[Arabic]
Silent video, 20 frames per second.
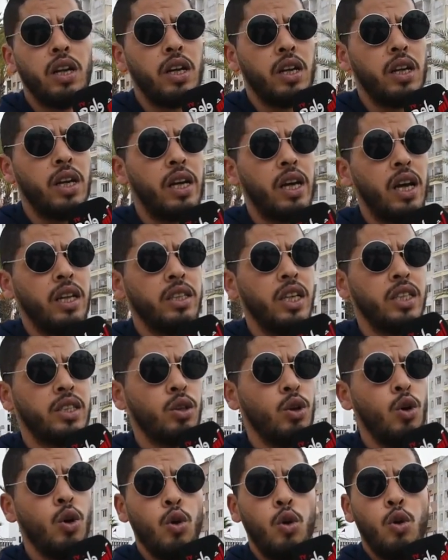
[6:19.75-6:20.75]

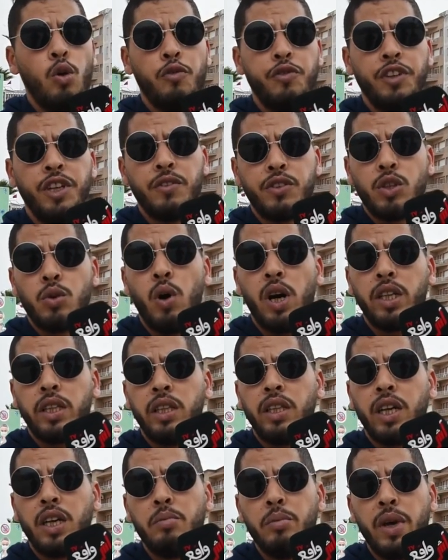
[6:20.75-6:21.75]
الاراضيس وفي نفس الوقت
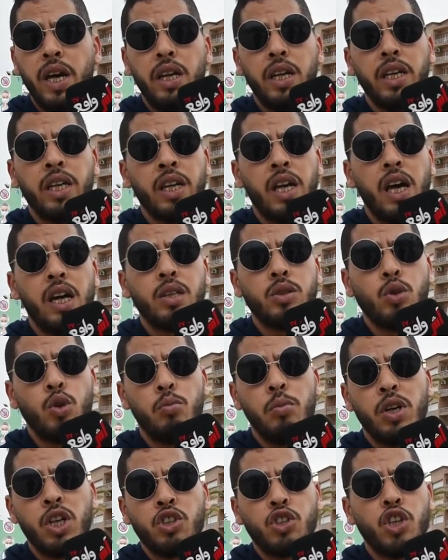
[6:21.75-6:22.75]
هذاك الماء اللي كنخلصوه
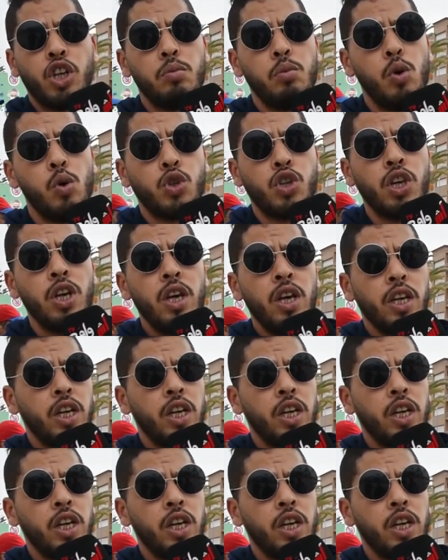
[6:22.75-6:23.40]
ما كنشربوش